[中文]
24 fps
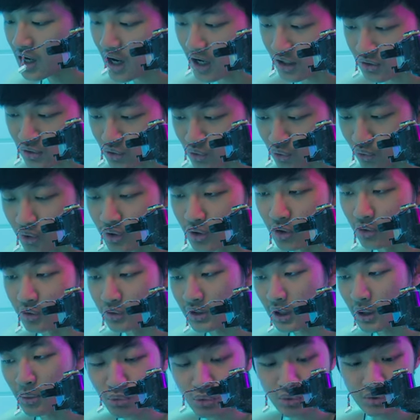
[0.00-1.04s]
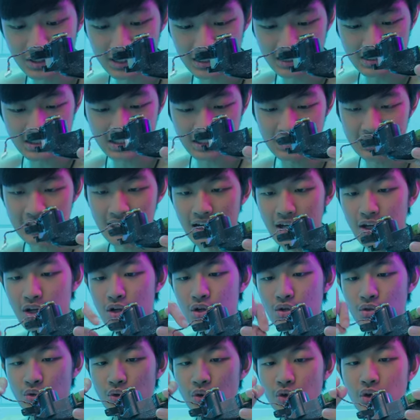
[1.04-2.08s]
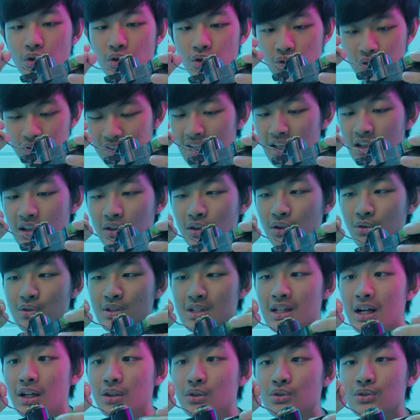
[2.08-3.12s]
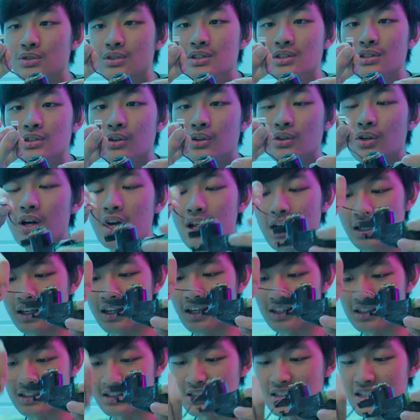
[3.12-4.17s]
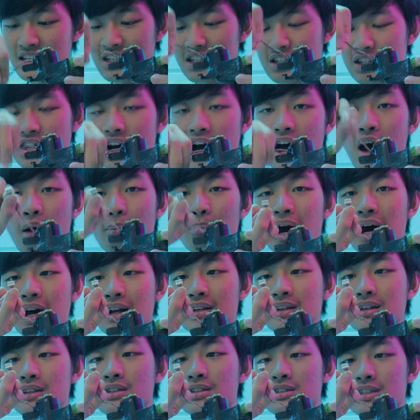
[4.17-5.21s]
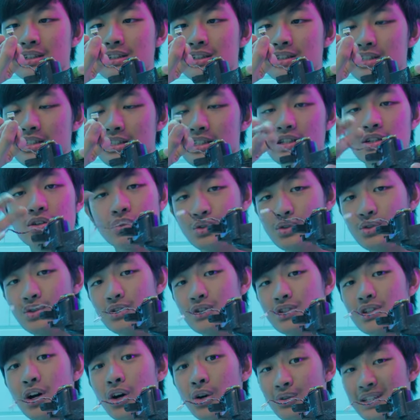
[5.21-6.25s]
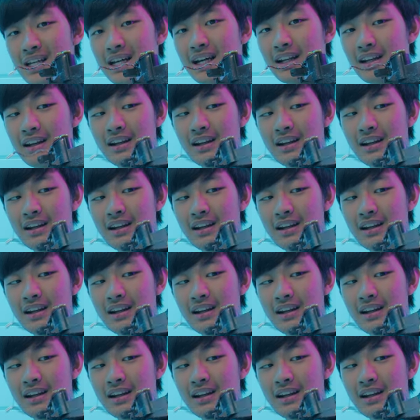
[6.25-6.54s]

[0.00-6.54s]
它所有到目前现在所有有电的东西，它都是这种可以一插拔的设计，我觉得超赞